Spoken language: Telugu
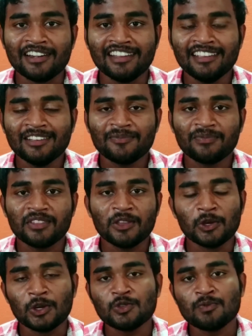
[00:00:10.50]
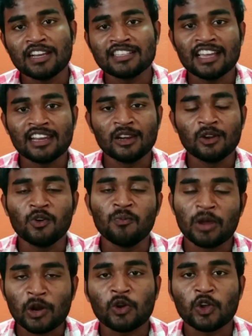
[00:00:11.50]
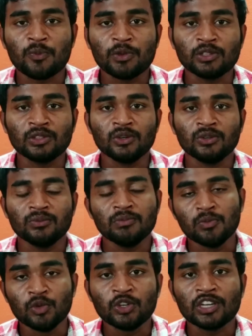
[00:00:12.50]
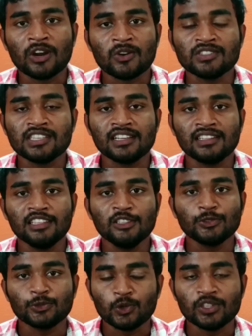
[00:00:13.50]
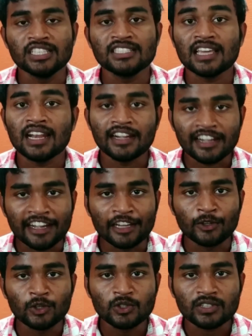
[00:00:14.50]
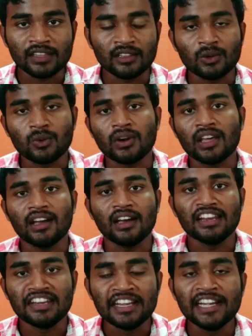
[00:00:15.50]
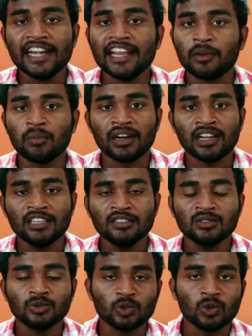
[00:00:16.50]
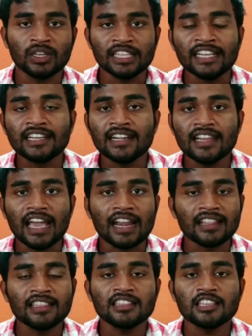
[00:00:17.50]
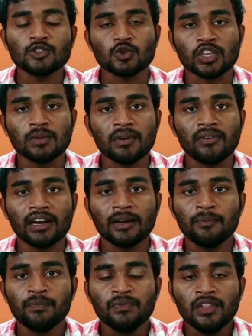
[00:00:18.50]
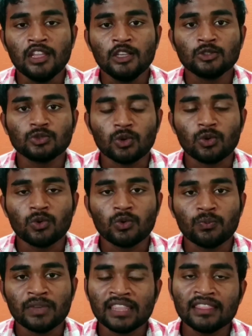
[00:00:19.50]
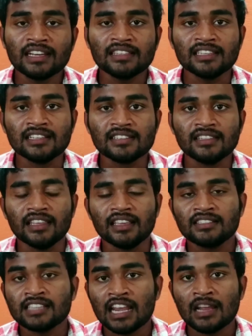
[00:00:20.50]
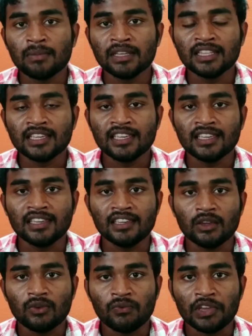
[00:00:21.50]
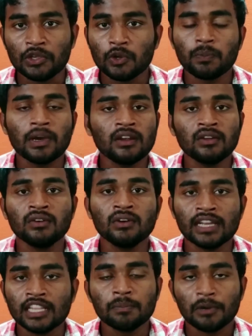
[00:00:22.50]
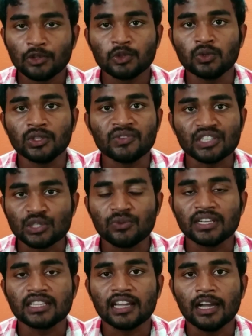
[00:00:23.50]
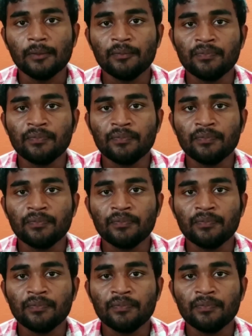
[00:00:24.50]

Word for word: అండి ఈరోజు మన ఛానల్లో మరొక టాపిక్తో మీ ముందుకు రావడం జరిగింది సో ఇది చాలా ట్రెండింగ్ న్యూస్ అందరూ కూడా నీడెడ్ అనమాట సో అదేంటంటే అన్నదాత సుఖీభవ సో మీ అందరికి తెలిసిందే చాలామందికి వెయ్యి రూపాయలు అనేది పడుతూ ఉంది ఫస్ట్ విడతగా